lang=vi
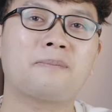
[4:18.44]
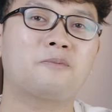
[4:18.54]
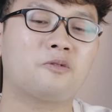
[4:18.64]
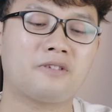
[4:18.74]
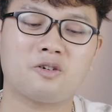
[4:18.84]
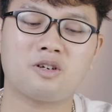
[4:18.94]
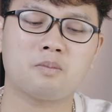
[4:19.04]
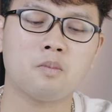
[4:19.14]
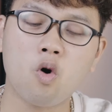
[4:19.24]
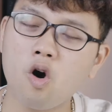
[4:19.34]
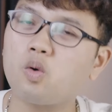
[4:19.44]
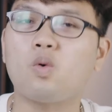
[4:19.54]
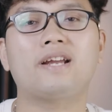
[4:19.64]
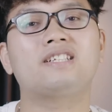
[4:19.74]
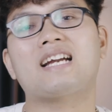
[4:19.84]
rep nó phải nói là bố
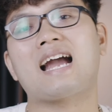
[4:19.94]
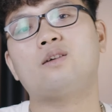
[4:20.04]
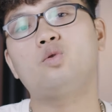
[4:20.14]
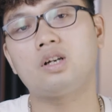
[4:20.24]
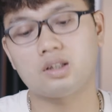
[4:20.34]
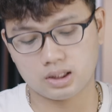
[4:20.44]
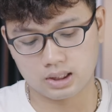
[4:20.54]
của hành tráng luôn